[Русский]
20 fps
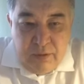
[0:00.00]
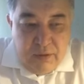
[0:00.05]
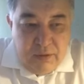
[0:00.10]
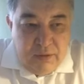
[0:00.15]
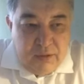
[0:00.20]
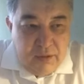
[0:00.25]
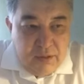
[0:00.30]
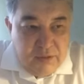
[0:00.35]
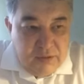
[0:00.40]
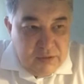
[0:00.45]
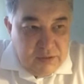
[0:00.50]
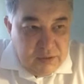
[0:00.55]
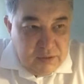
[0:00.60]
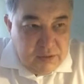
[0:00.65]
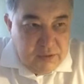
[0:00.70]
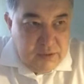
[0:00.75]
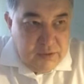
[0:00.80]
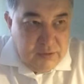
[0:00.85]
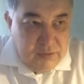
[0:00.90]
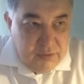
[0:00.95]

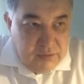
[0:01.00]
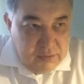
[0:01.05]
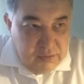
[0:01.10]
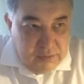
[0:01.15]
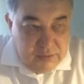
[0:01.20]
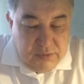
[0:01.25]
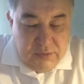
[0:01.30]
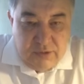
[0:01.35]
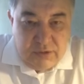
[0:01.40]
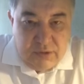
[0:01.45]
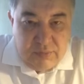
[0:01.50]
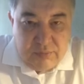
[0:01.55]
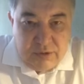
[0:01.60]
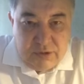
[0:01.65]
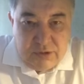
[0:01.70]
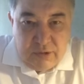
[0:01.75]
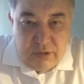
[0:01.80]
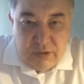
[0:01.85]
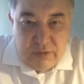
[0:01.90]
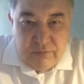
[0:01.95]
37
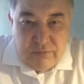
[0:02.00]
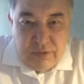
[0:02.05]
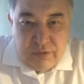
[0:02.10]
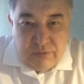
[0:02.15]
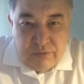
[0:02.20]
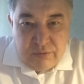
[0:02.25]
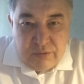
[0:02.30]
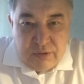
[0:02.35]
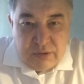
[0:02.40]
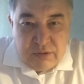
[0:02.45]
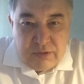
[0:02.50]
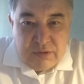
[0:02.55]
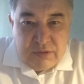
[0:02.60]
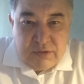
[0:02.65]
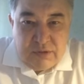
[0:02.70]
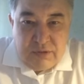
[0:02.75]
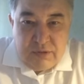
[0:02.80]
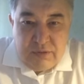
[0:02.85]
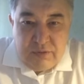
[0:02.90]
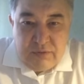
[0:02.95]
человек у
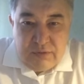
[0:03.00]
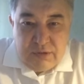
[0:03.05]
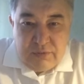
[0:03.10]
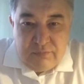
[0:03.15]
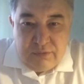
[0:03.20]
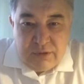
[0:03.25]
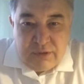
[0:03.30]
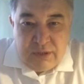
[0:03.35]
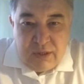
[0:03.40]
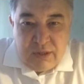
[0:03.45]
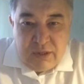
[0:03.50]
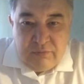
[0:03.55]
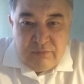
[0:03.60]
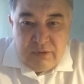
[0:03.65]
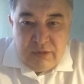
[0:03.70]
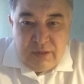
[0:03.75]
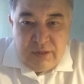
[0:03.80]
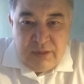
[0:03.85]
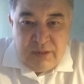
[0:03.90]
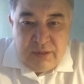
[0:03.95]
нас с
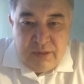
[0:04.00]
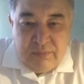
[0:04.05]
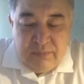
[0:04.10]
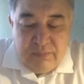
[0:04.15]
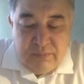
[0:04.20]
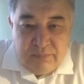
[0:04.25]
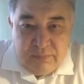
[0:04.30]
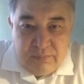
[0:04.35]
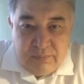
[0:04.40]
выздоровлением.